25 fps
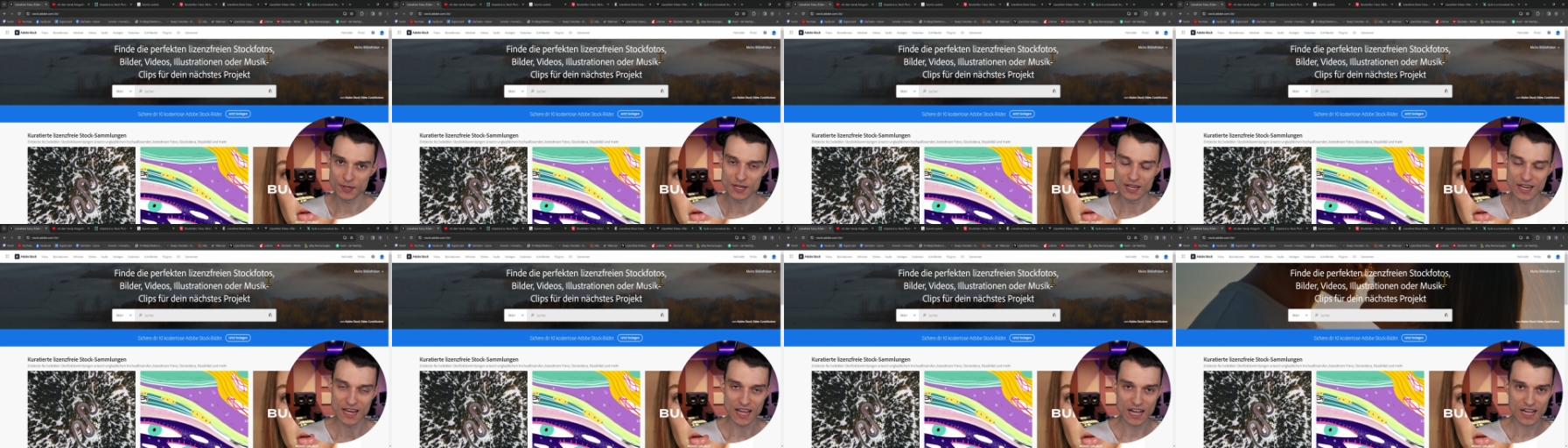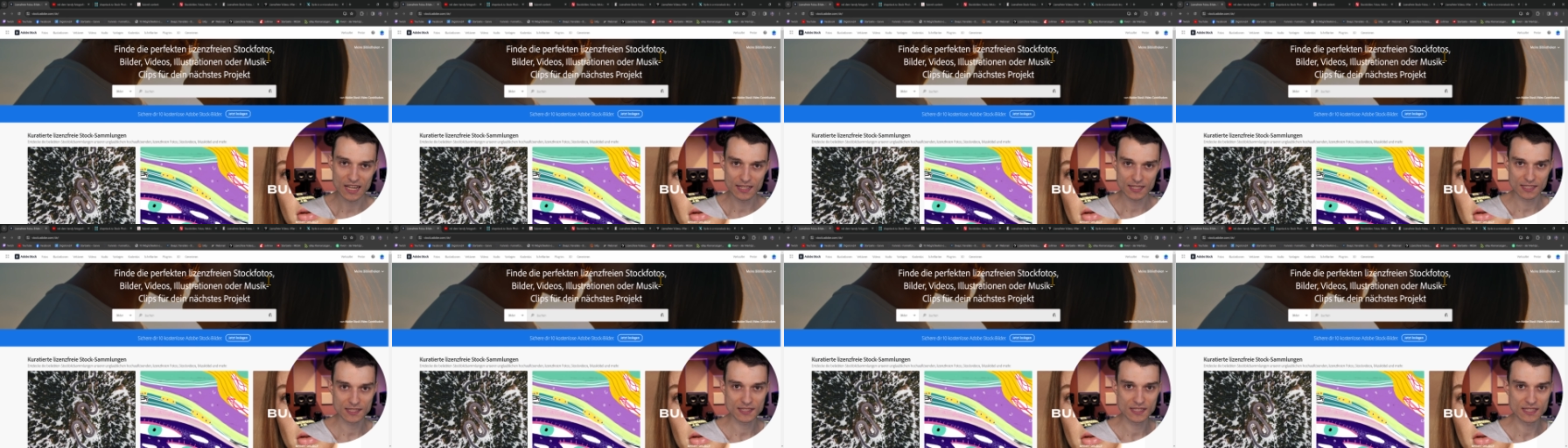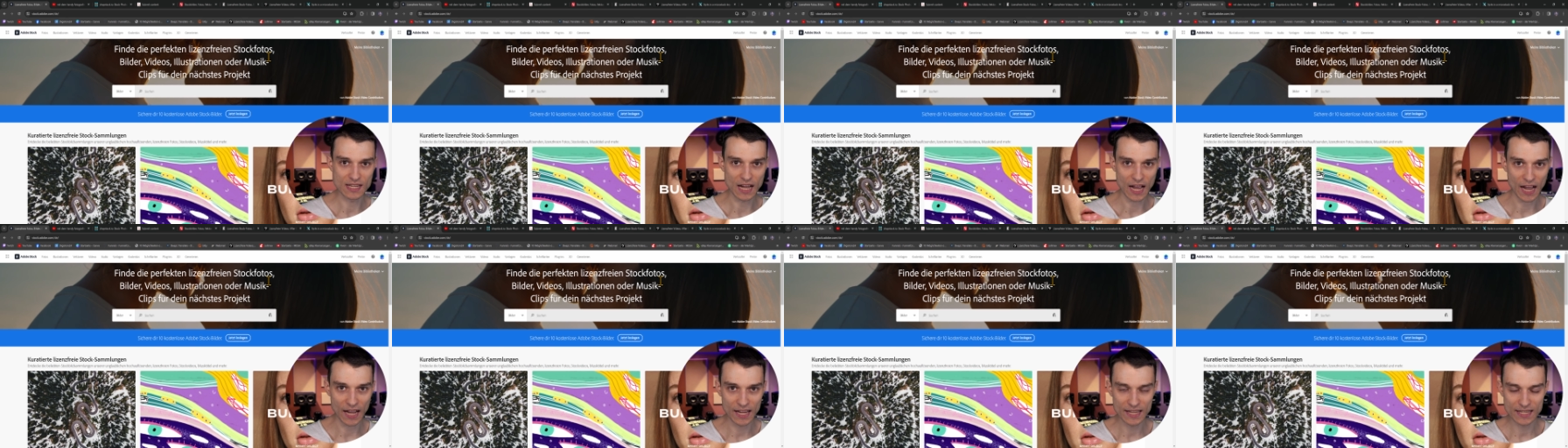ladet
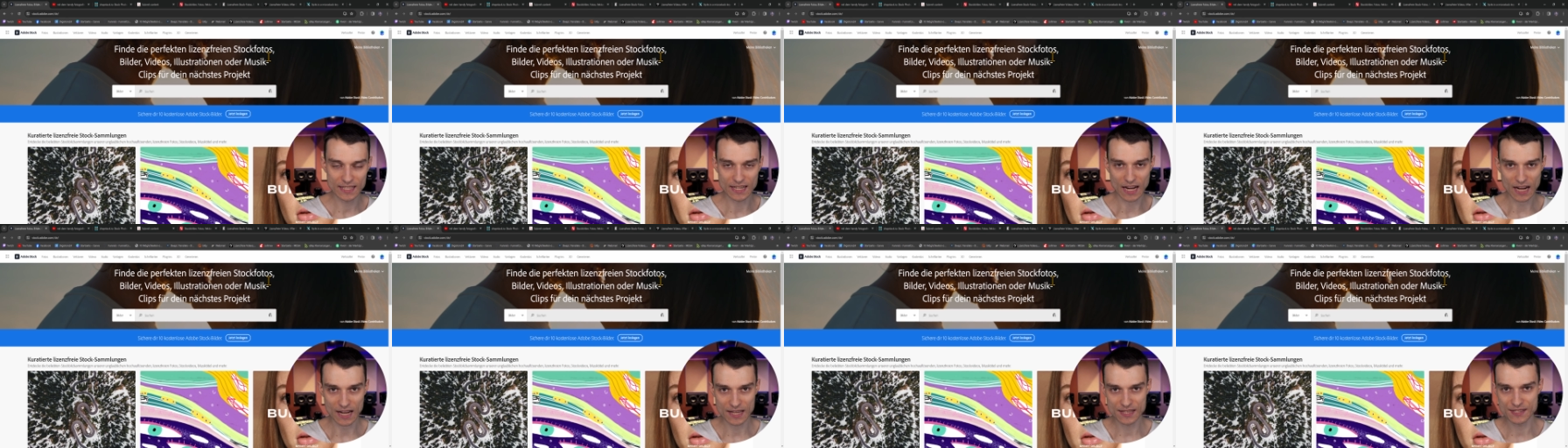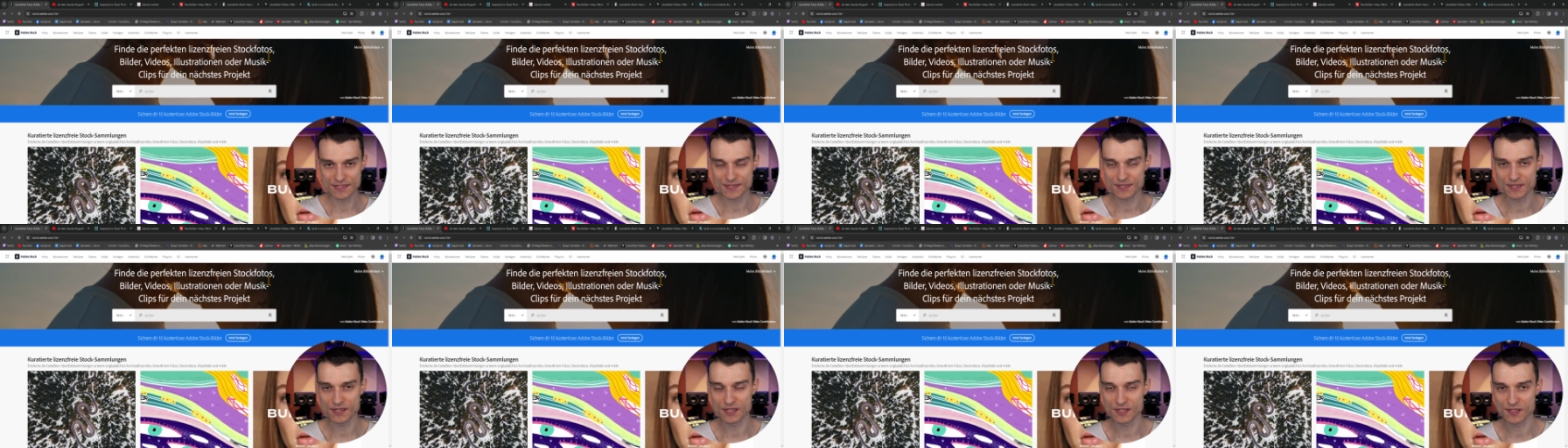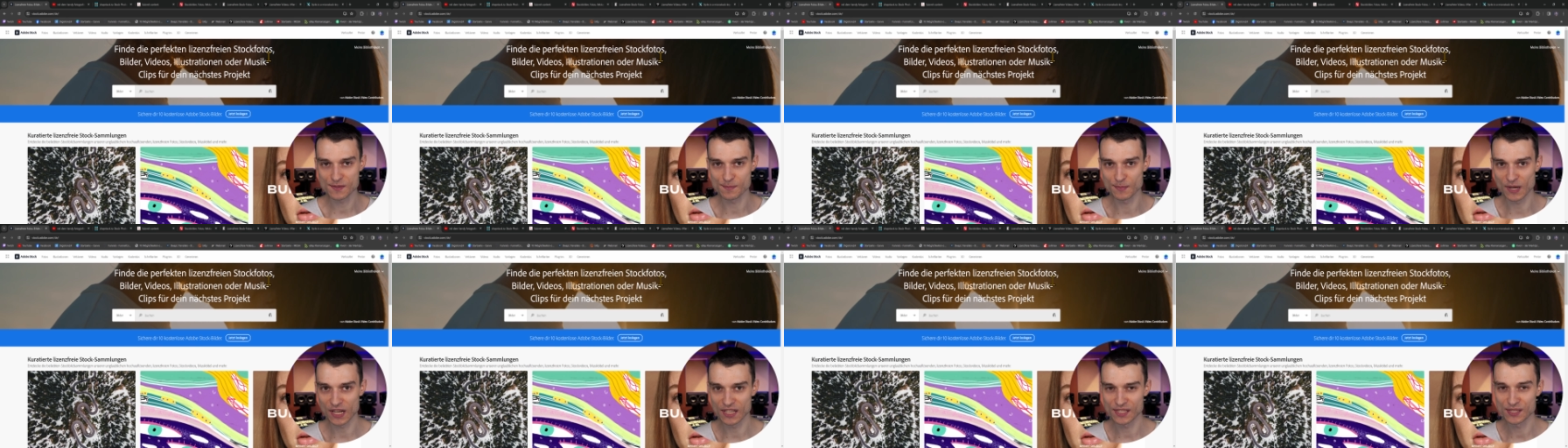die ein
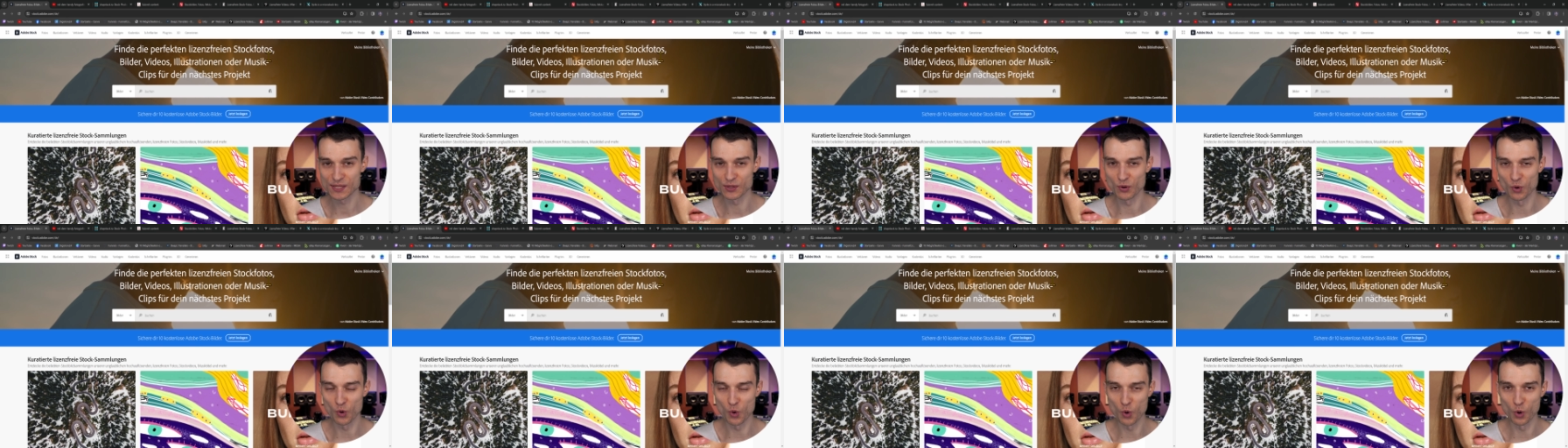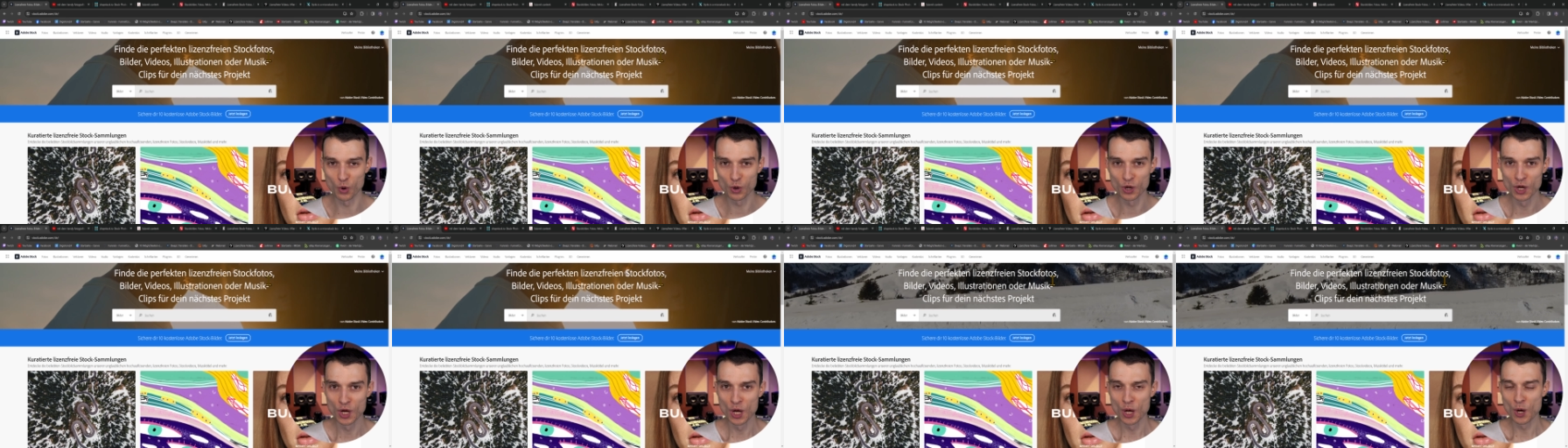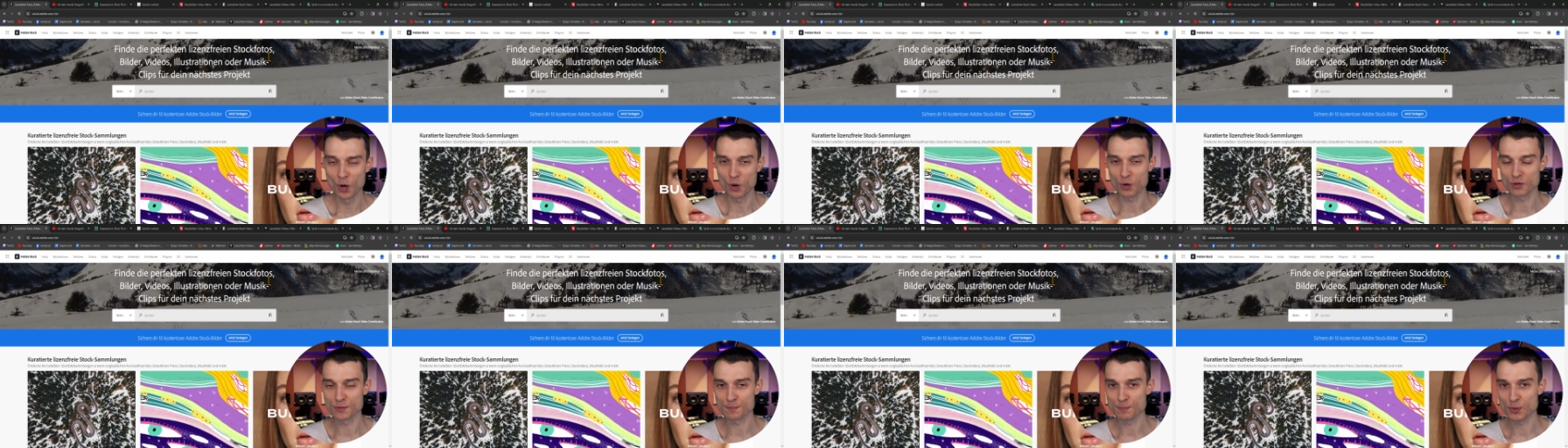einziges Mal hier hoch
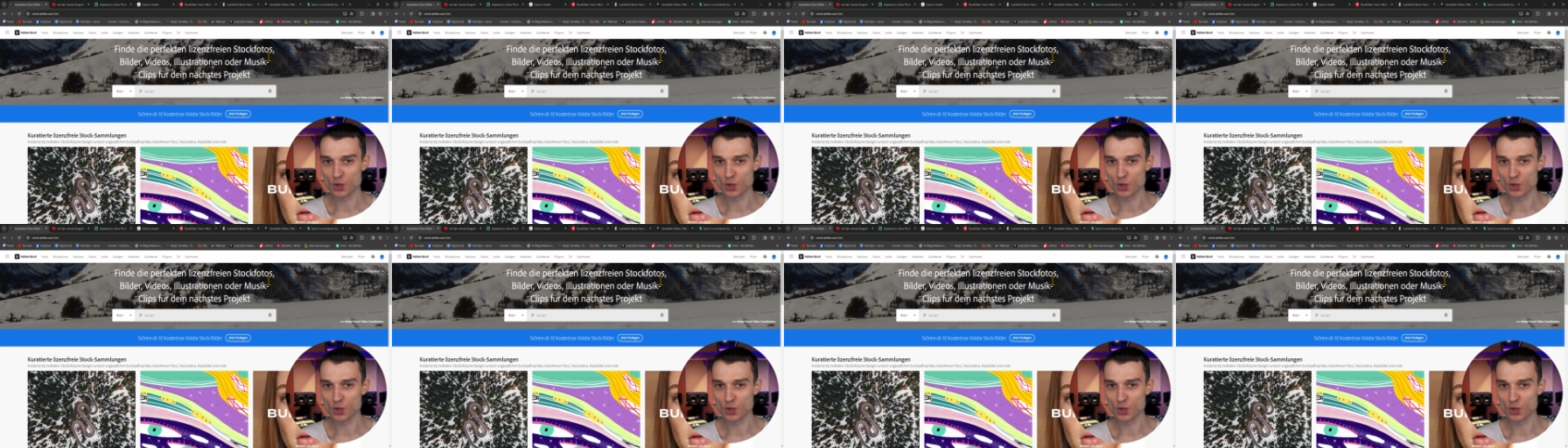und